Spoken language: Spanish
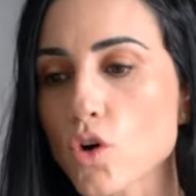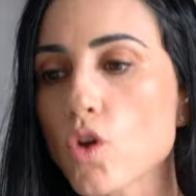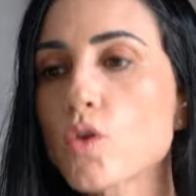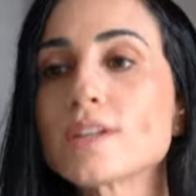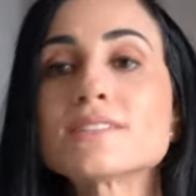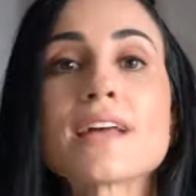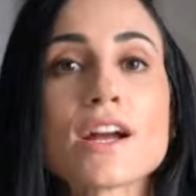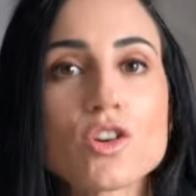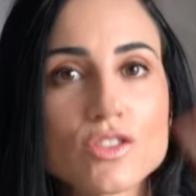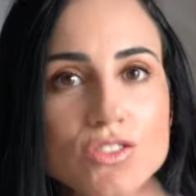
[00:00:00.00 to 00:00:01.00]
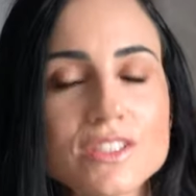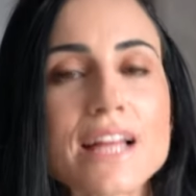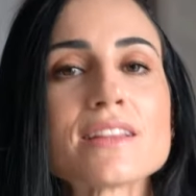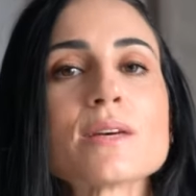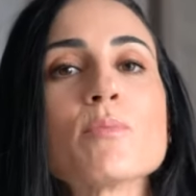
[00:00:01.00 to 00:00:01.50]
todo está en
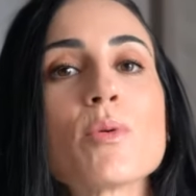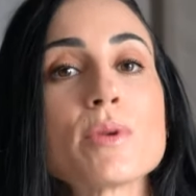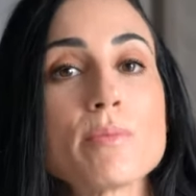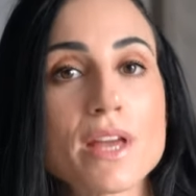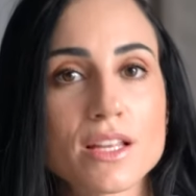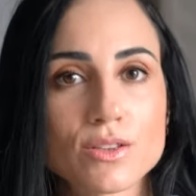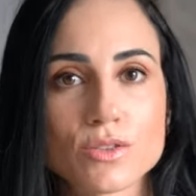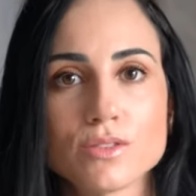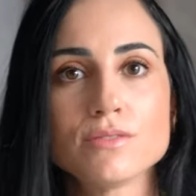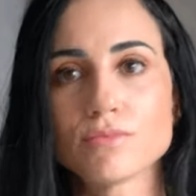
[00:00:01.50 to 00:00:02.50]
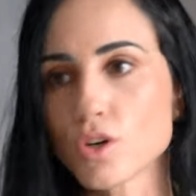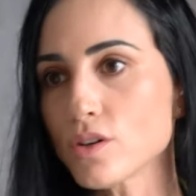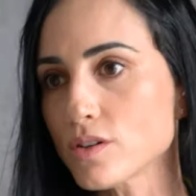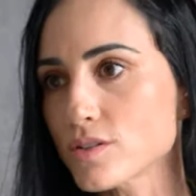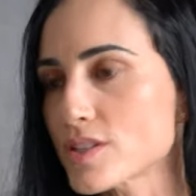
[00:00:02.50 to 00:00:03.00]
constante movimiento, ¿no?